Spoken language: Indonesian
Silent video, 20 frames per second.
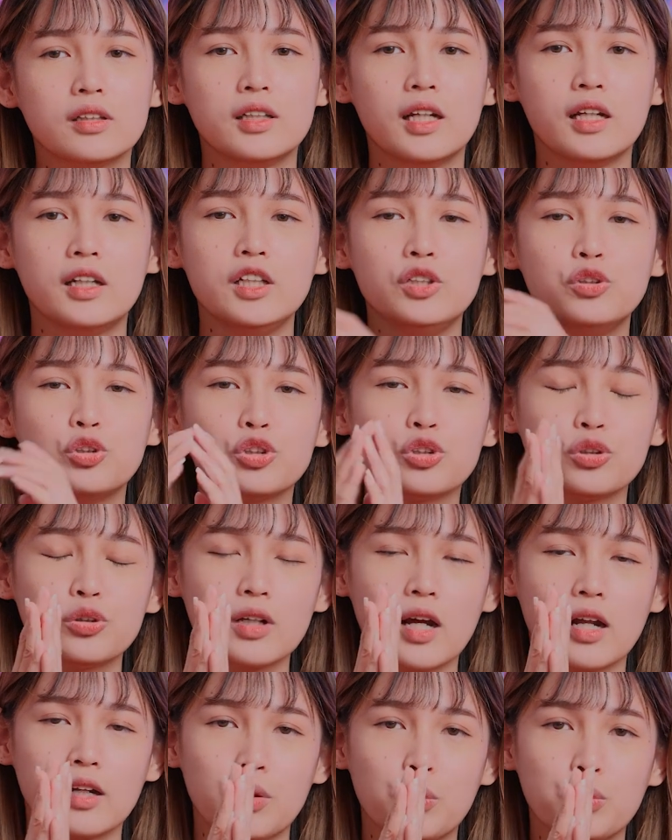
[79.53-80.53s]
Jadi
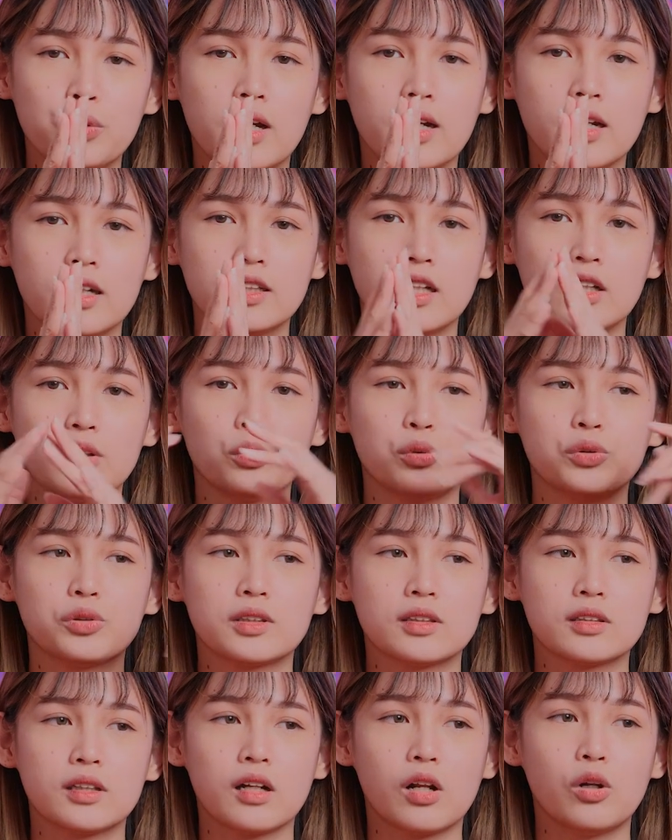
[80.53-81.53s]
justru karena udaranya tuh
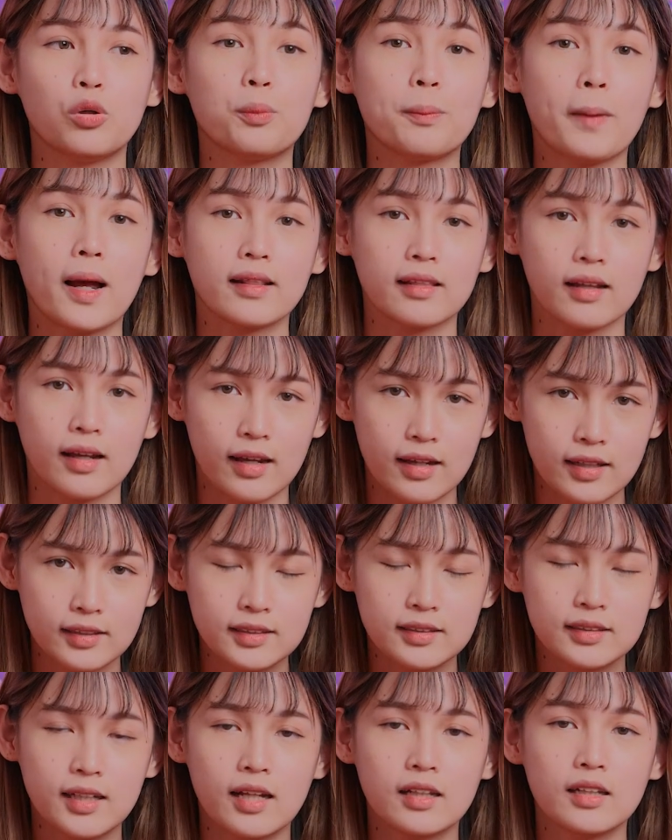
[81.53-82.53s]
terlalu
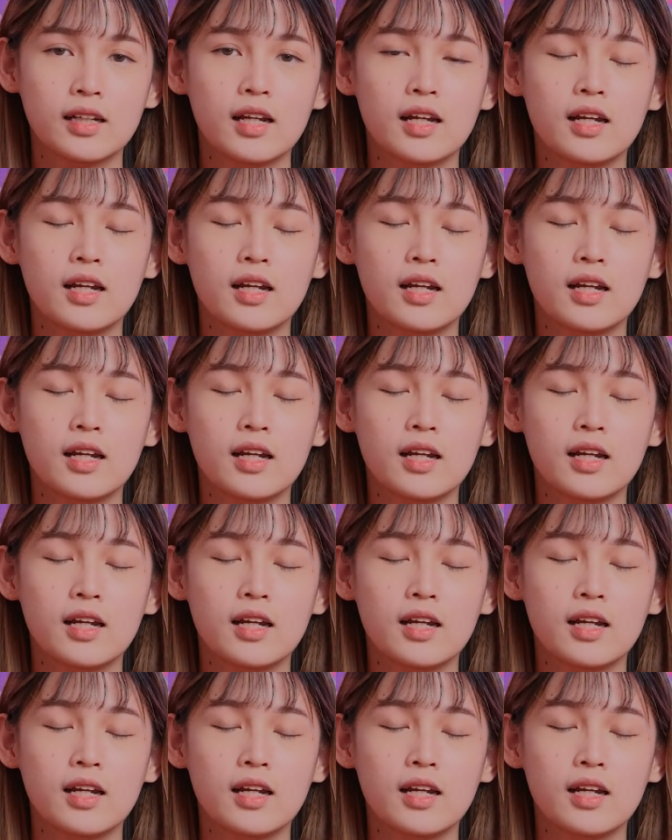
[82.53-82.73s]
panas dan